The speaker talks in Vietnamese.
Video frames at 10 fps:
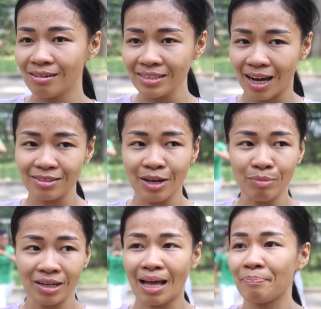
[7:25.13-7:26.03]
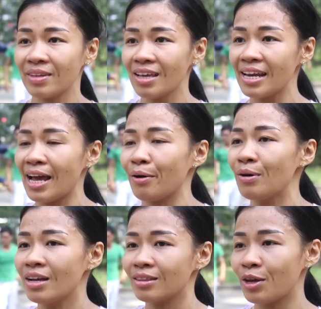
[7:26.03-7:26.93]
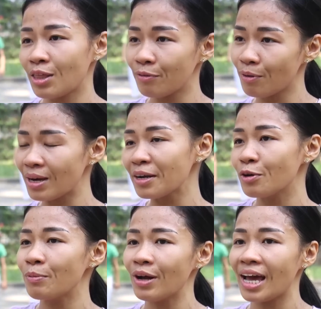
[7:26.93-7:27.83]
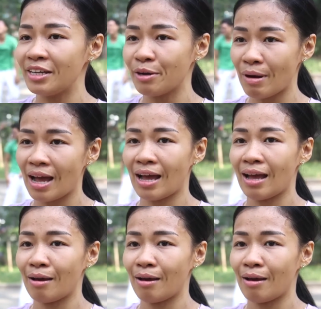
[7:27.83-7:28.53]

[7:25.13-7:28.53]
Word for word: hướng dẫn cho mình tập như thế nào tùy theo phong cách của mỗi anh nhưng mà